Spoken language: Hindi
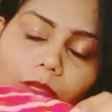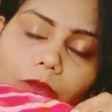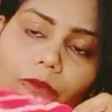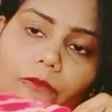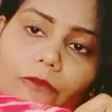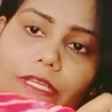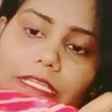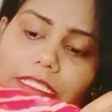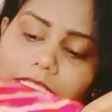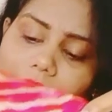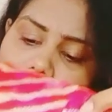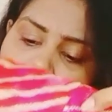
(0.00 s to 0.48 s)

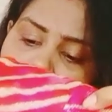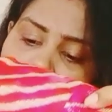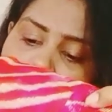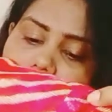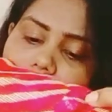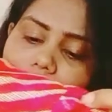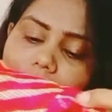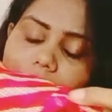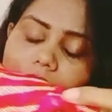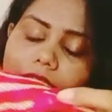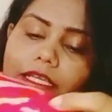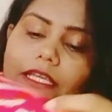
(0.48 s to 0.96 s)
वैसे में
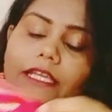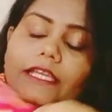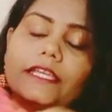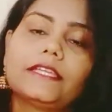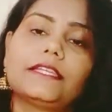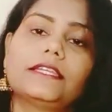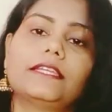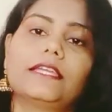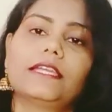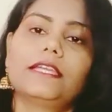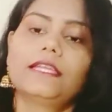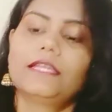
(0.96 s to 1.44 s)
आती हैं
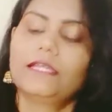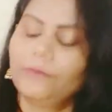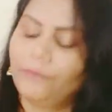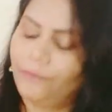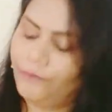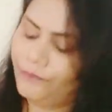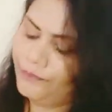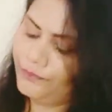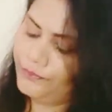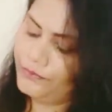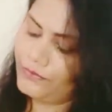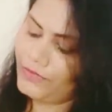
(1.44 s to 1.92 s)
ये
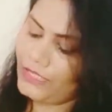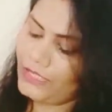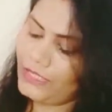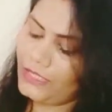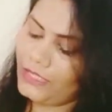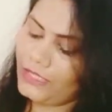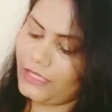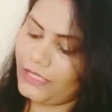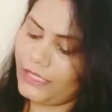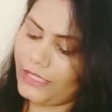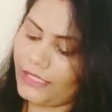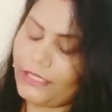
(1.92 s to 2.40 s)

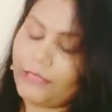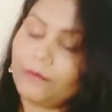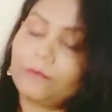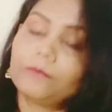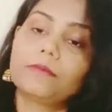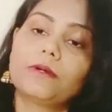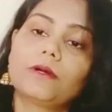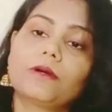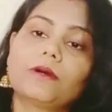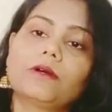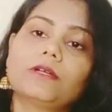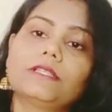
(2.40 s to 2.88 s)
एंड
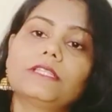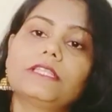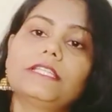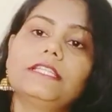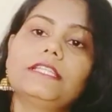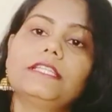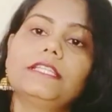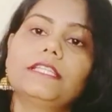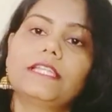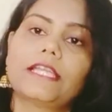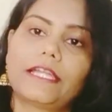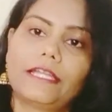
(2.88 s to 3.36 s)
बहुत
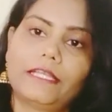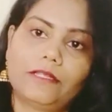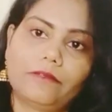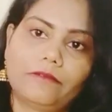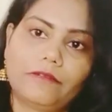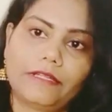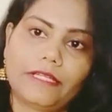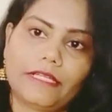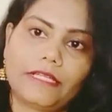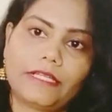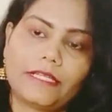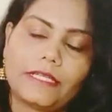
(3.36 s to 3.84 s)
ही लाइट
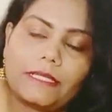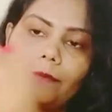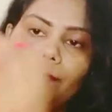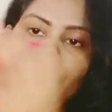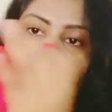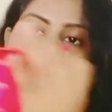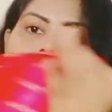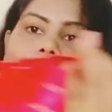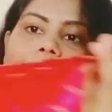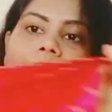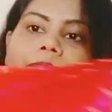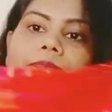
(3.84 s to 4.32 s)
वेट है
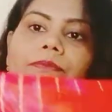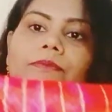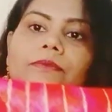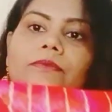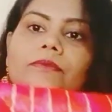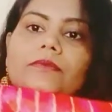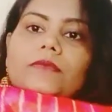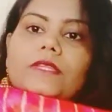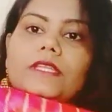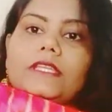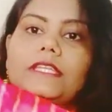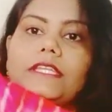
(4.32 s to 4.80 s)

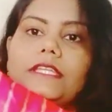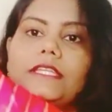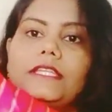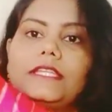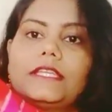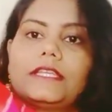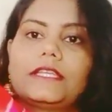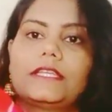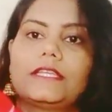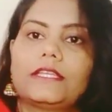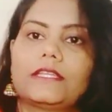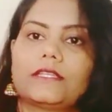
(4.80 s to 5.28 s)
ये
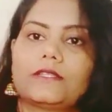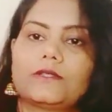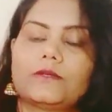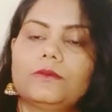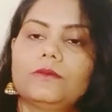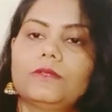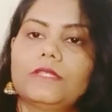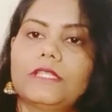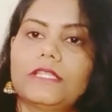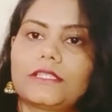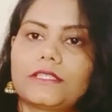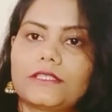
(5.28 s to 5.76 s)
देखिए
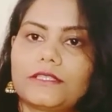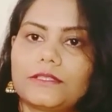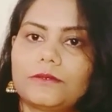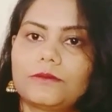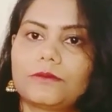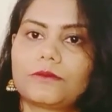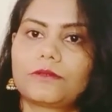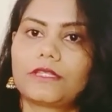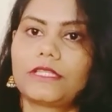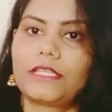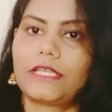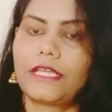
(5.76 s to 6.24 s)
सुंदर सी
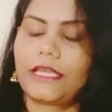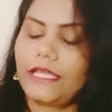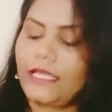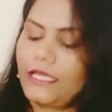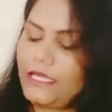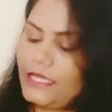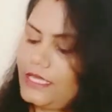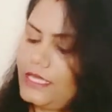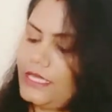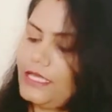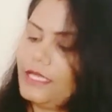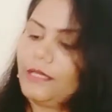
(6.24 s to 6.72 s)
कुर्ती है
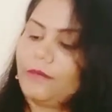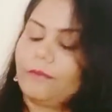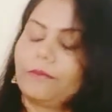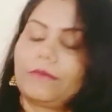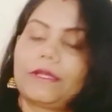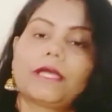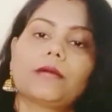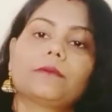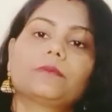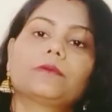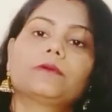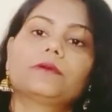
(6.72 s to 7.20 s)
मैं
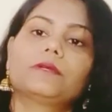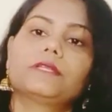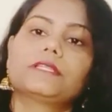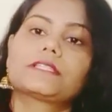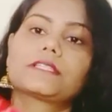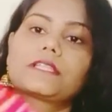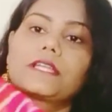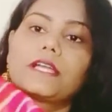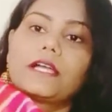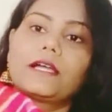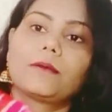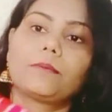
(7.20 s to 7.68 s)
आपको
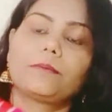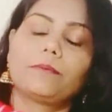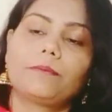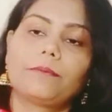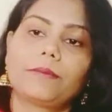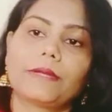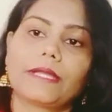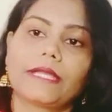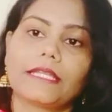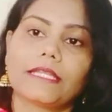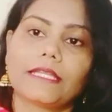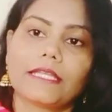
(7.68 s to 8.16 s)
इसका
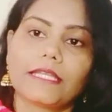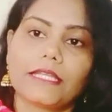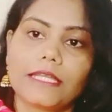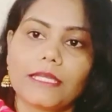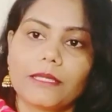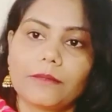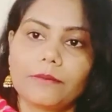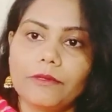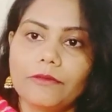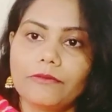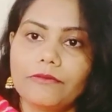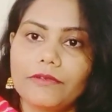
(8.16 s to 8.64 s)
पहन
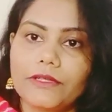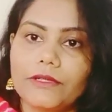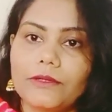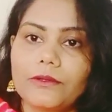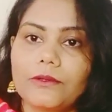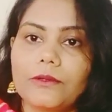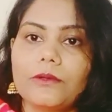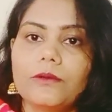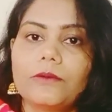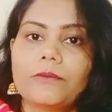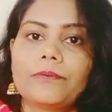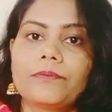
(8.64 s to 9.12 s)
के भी
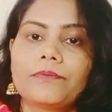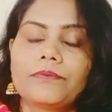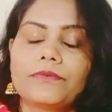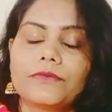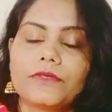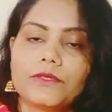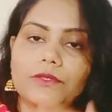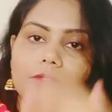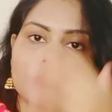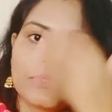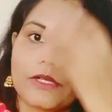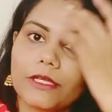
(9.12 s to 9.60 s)
वीडियो
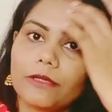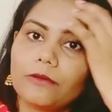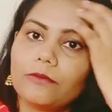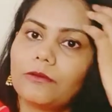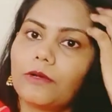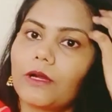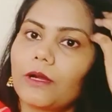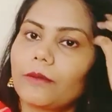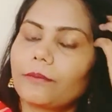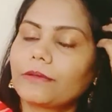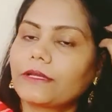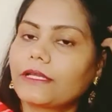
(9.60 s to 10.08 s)
जो है
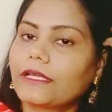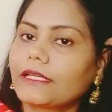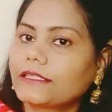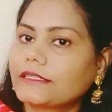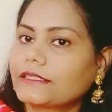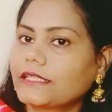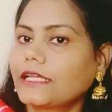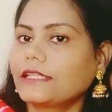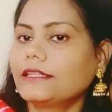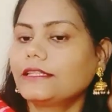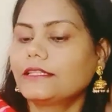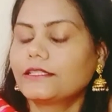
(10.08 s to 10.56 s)
वो आपके
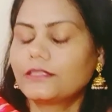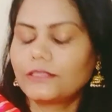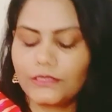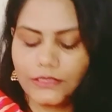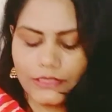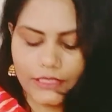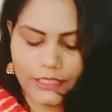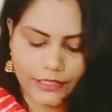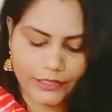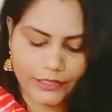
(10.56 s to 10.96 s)
साथ शेयर